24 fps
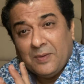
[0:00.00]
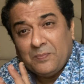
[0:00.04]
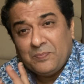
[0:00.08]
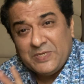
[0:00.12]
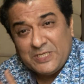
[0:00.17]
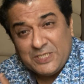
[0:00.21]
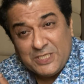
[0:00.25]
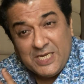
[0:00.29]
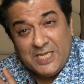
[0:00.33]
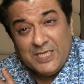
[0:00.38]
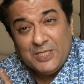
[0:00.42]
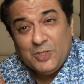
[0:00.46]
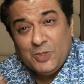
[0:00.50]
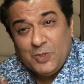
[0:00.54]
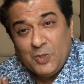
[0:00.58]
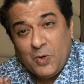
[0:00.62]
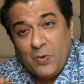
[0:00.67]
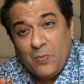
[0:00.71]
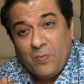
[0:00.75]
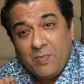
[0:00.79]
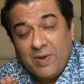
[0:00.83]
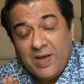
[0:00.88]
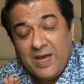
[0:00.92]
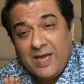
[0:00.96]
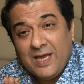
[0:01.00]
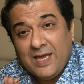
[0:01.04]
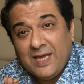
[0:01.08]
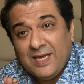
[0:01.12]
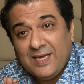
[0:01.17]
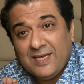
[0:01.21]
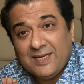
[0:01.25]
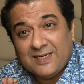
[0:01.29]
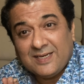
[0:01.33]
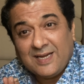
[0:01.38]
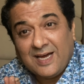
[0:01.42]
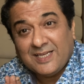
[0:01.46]
पिछले दिनों
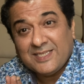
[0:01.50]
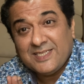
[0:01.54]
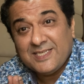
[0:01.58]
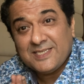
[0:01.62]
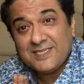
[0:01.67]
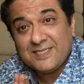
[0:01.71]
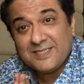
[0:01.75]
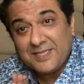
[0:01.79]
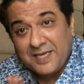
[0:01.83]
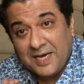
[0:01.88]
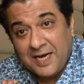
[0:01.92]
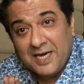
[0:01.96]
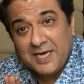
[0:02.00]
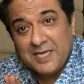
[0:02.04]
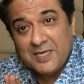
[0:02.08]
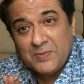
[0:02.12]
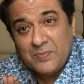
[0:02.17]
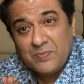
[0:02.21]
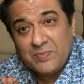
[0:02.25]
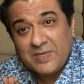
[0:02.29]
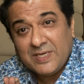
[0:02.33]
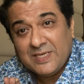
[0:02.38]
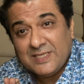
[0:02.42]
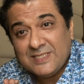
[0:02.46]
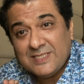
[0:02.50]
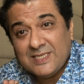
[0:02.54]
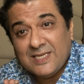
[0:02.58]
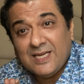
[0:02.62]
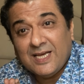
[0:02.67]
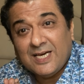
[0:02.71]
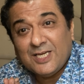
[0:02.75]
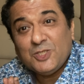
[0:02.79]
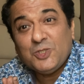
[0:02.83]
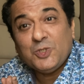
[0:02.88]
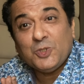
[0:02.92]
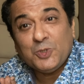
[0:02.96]
मैं राजस्थान में
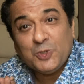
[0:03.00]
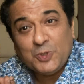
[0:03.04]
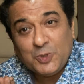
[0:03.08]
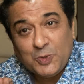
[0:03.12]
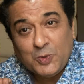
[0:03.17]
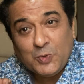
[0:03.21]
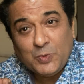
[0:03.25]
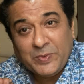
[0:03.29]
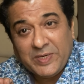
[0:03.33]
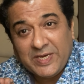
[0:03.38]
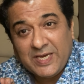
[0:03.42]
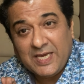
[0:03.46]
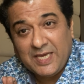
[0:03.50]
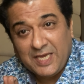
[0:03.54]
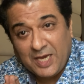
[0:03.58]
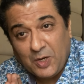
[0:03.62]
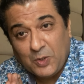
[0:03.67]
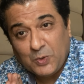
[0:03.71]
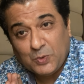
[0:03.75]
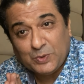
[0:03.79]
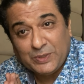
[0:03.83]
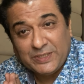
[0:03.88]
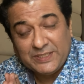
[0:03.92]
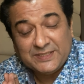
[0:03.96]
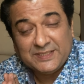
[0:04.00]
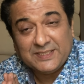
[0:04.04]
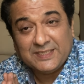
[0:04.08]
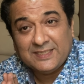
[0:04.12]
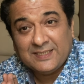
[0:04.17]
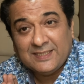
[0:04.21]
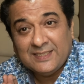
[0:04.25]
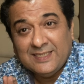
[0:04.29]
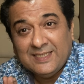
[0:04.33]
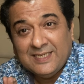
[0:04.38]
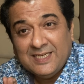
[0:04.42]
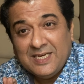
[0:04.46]
ज़िला झुंझुनू में गया हुआ था
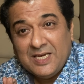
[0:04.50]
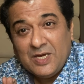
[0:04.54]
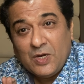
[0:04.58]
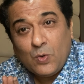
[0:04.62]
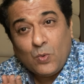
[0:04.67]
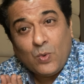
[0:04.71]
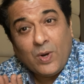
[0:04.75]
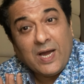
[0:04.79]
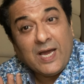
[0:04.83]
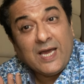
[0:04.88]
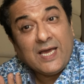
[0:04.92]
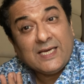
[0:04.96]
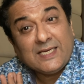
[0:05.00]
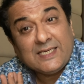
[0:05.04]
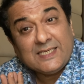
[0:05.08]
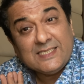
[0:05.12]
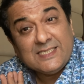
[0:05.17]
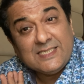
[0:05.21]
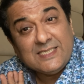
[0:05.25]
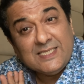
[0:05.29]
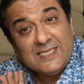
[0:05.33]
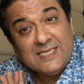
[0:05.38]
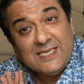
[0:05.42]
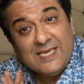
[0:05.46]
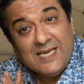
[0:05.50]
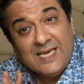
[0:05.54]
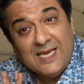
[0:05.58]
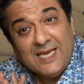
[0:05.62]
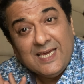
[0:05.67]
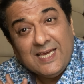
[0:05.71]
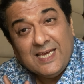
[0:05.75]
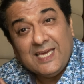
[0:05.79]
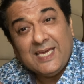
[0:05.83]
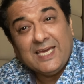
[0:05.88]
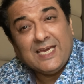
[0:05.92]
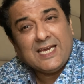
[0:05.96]
वहाँ किसी
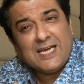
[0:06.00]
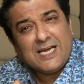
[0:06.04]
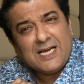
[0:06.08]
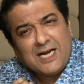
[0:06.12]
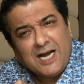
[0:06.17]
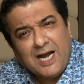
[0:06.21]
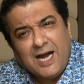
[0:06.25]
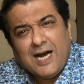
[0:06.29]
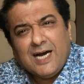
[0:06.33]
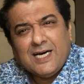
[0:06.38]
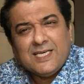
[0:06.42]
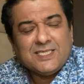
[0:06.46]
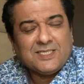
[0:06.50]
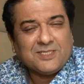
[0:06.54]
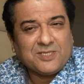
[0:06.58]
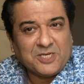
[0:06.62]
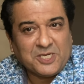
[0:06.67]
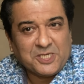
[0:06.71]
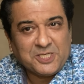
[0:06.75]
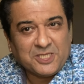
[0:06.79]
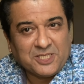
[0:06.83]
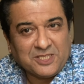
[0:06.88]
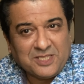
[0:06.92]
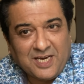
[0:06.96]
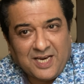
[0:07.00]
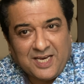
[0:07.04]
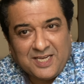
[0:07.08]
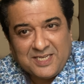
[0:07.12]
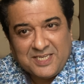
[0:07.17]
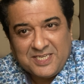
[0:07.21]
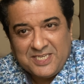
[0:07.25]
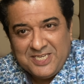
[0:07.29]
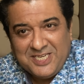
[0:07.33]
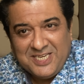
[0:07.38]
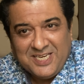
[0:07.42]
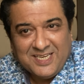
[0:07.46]
एक ख़ास रिश्तेदार
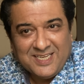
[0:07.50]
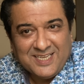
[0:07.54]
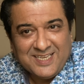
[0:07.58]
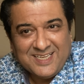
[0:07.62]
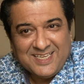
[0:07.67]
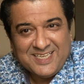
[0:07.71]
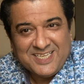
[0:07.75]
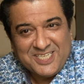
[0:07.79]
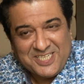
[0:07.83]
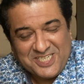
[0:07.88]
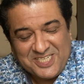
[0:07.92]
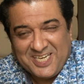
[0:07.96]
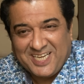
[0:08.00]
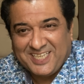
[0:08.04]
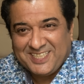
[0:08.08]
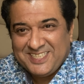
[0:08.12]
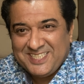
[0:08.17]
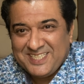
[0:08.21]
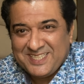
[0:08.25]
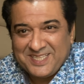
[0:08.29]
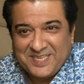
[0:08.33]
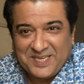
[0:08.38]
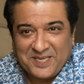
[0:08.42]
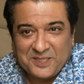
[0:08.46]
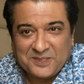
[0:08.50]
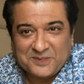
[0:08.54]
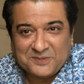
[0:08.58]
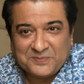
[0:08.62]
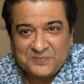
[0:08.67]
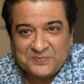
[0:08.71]
की शादी थी